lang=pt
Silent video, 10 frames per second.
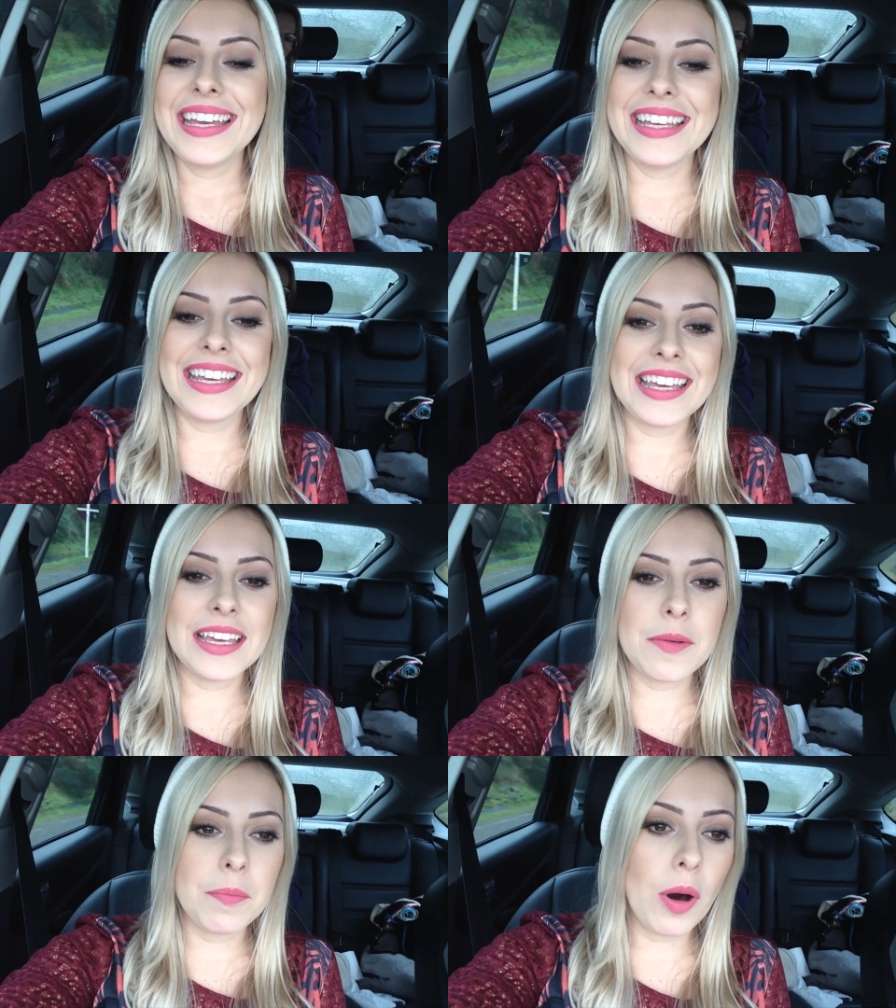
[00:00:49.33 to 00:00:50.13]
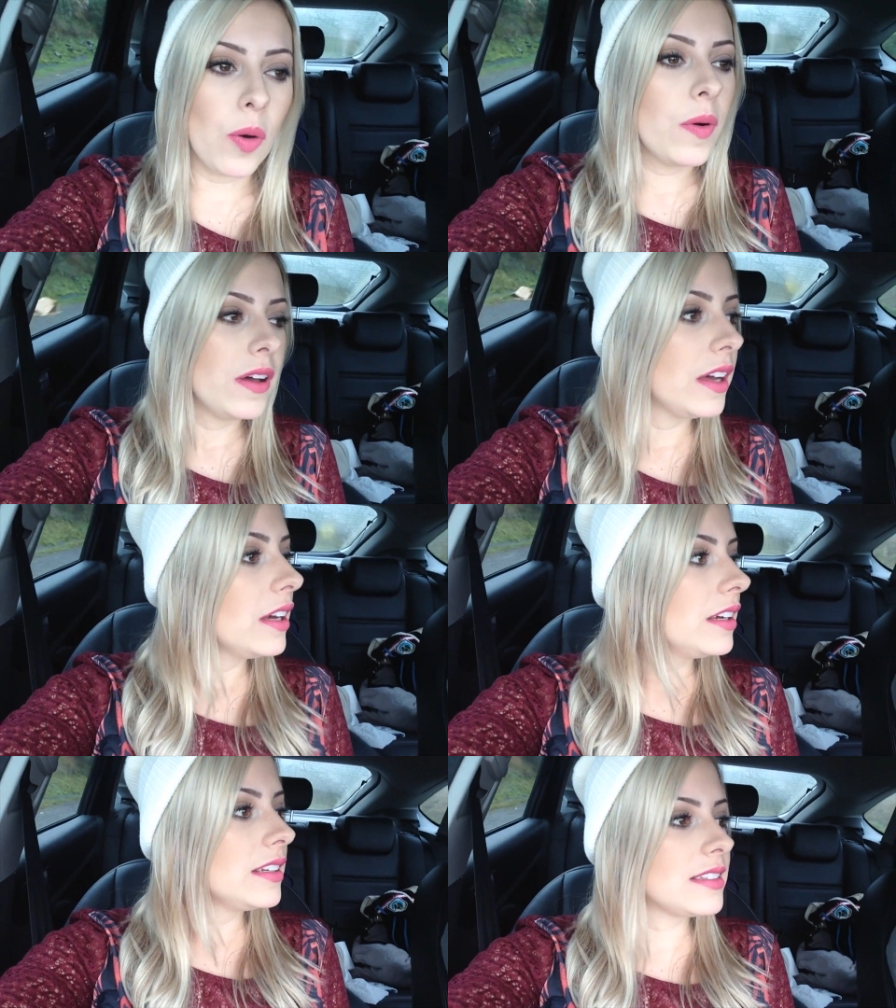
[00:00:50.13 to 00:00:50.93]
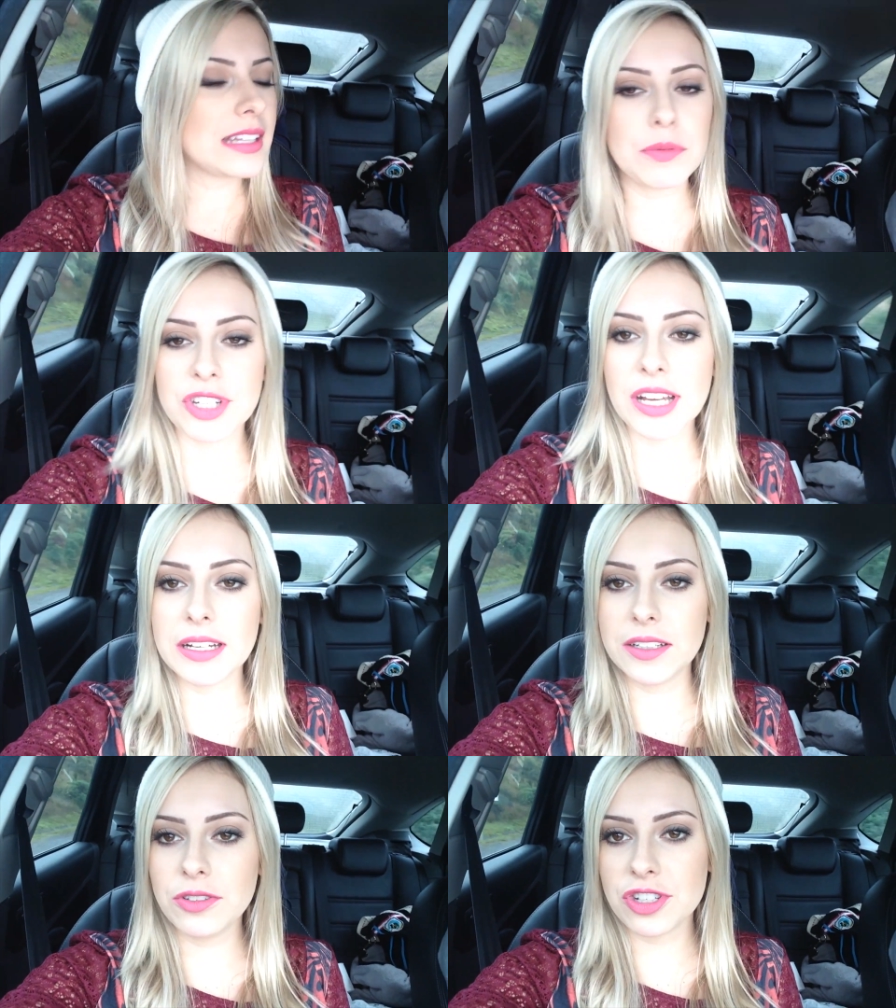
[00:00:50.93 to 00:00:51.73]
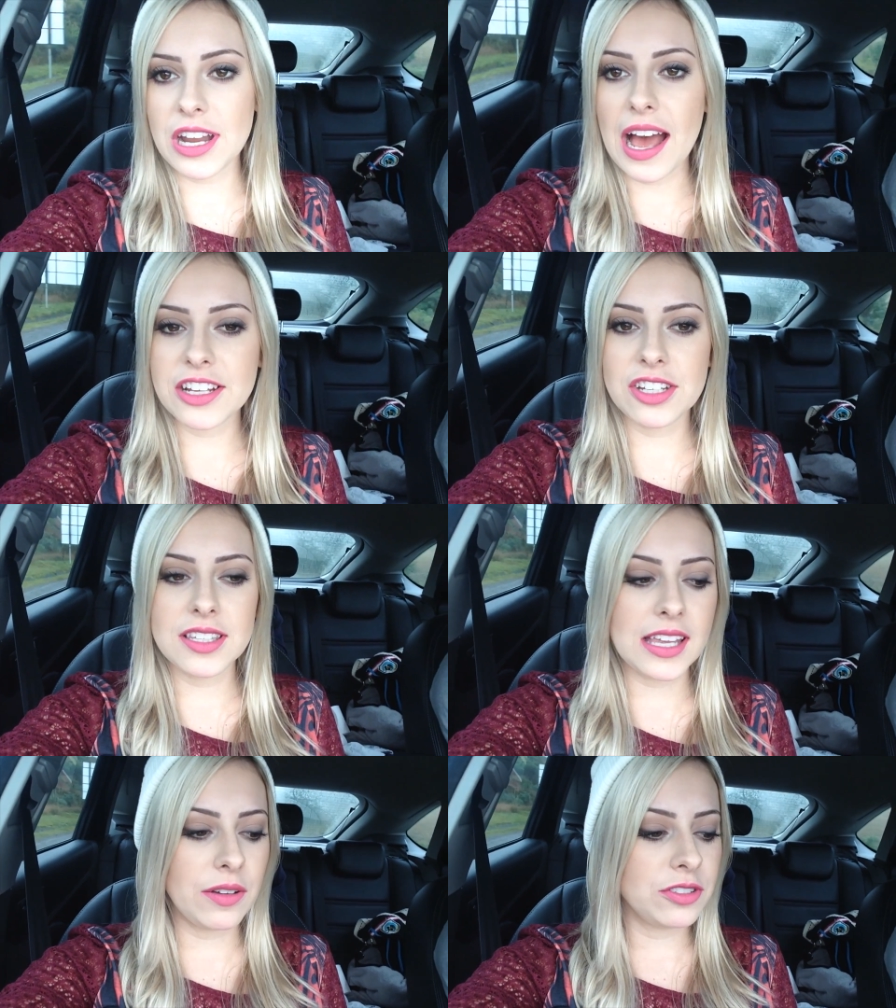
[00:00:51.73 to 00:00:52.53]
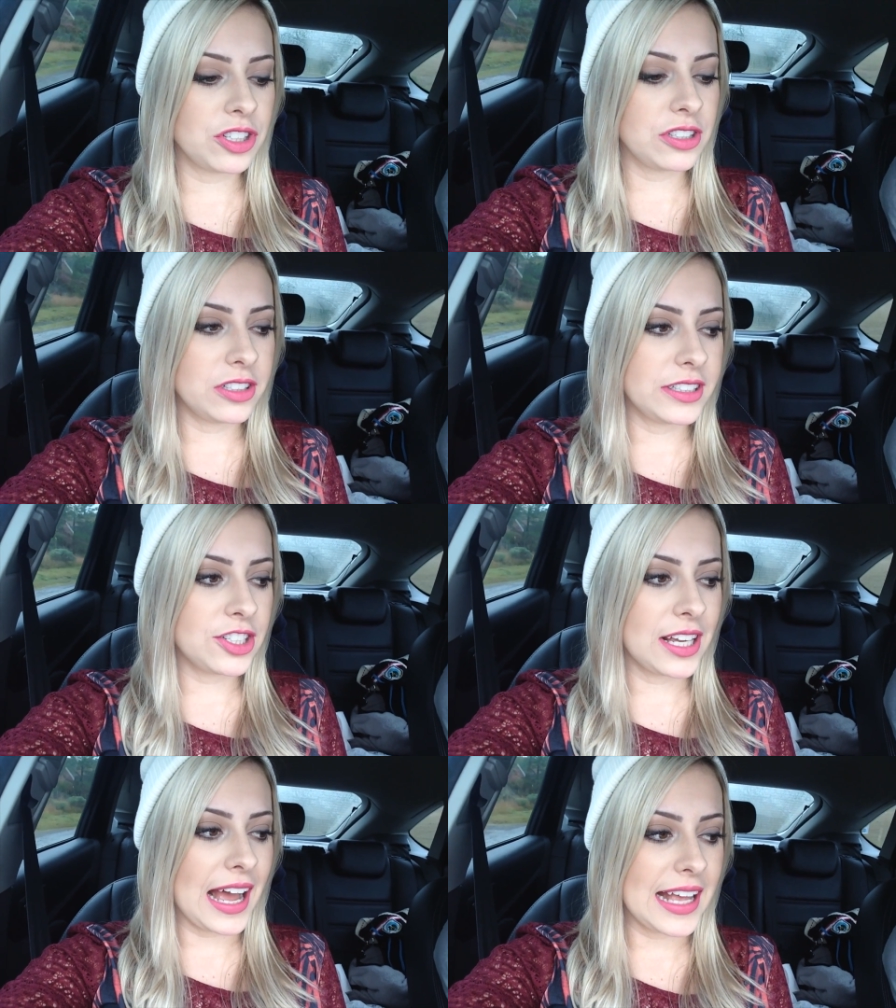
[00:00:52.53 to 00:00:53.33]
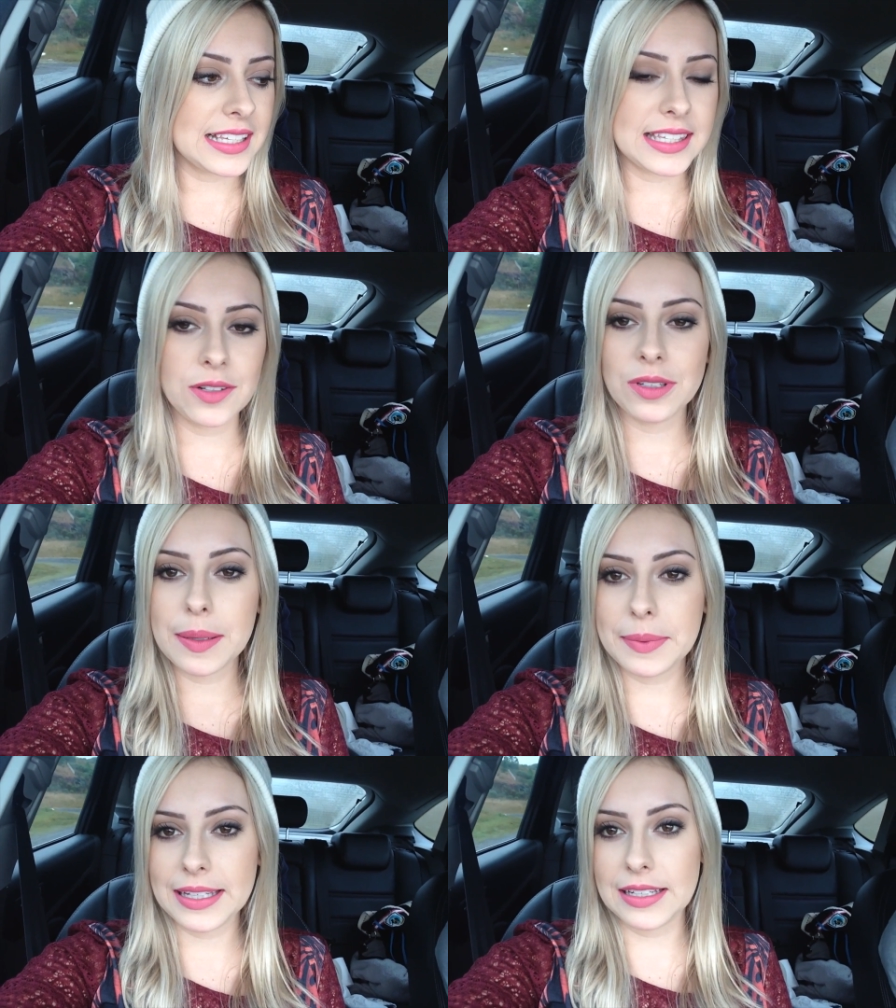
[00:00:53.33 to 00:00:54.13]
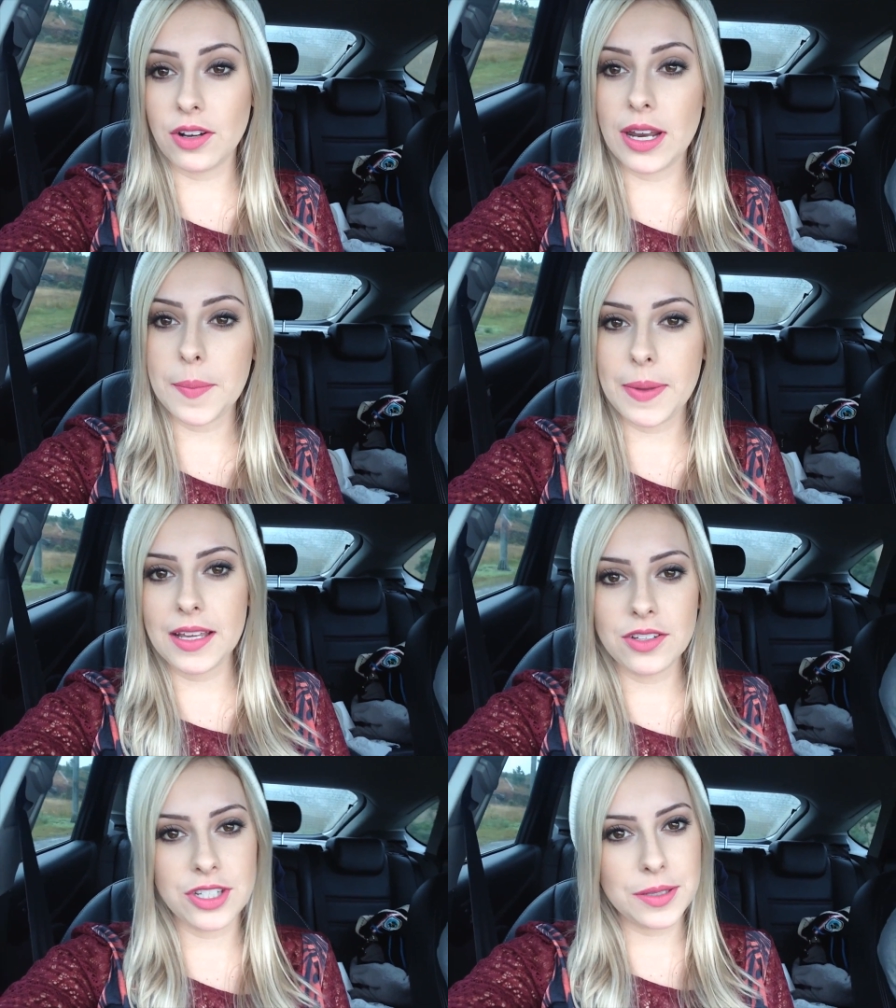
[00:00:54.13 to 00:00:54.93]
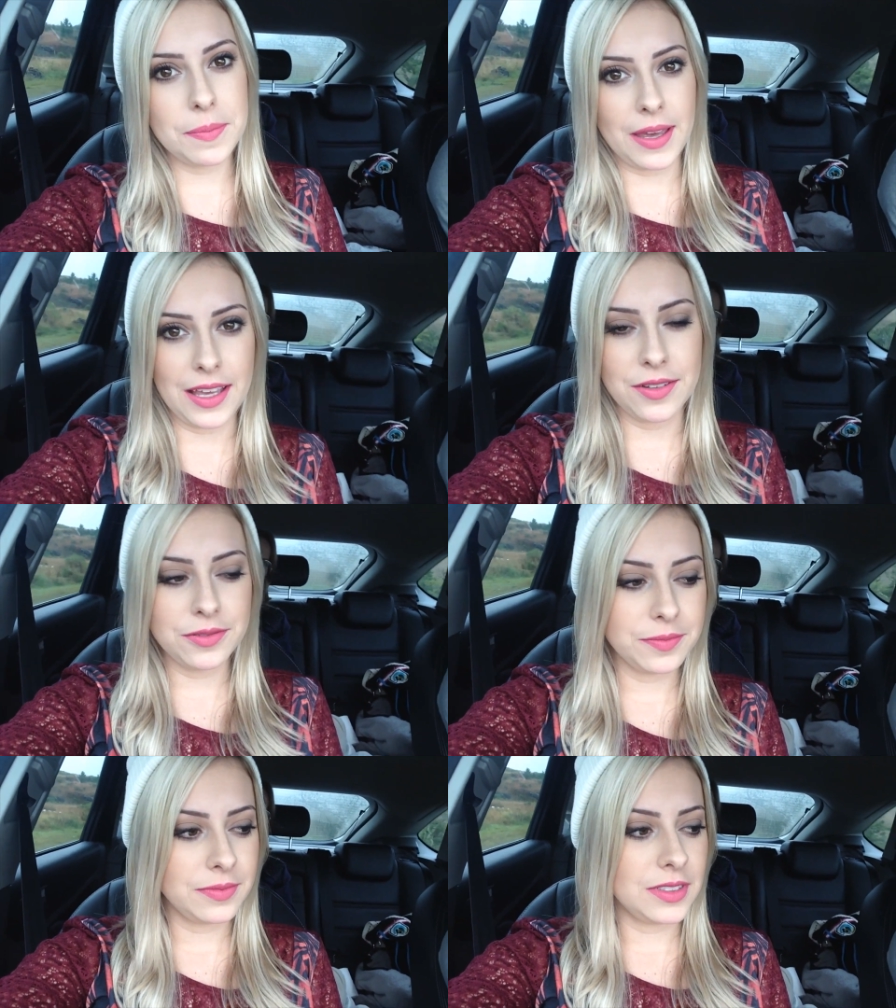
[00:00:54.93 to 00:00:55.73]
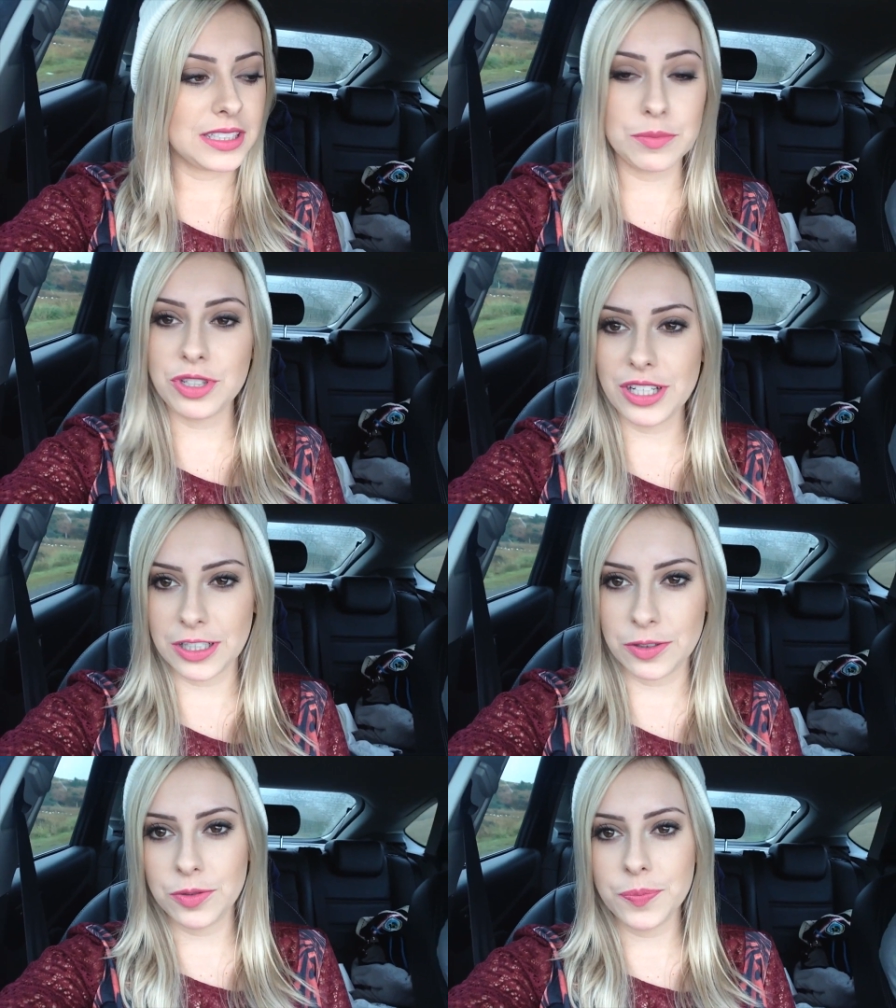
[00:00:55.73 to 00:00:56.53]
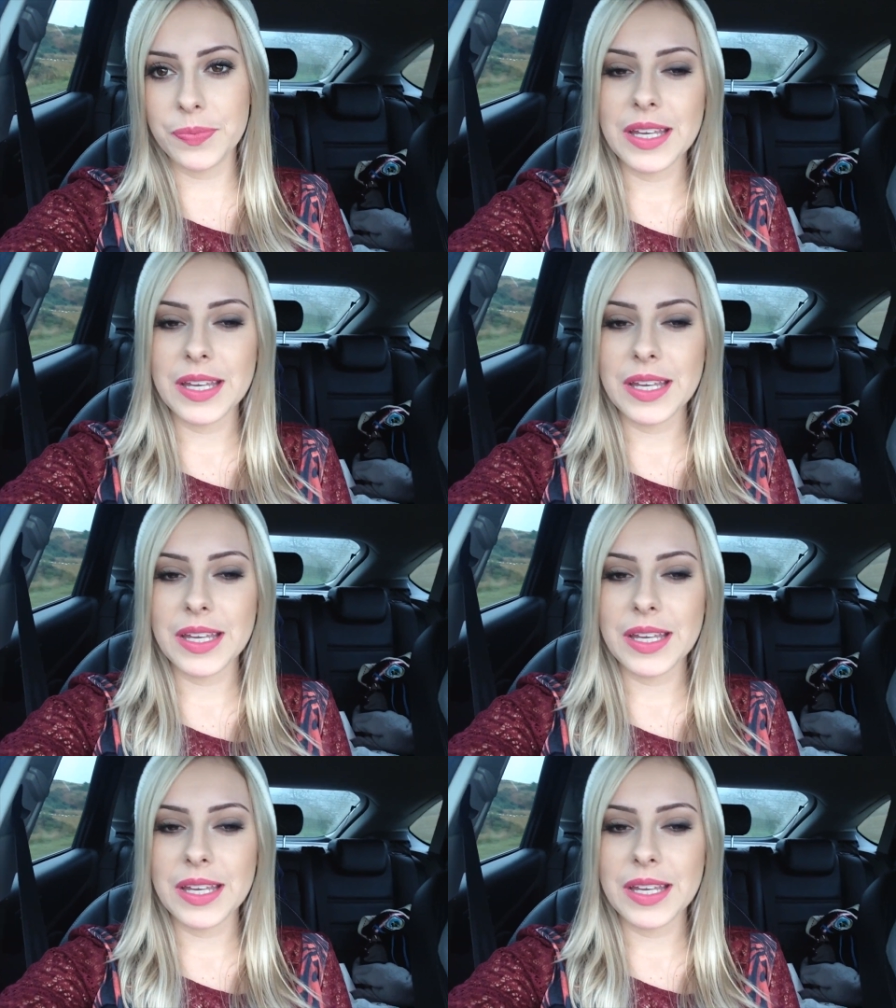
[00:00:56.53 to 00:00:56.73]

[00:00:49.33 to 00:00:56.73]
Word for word: E, bom, estamos chegando já, a gente saiu de casa às 5 da manhã, agora é meio dia e meio estamos chegando.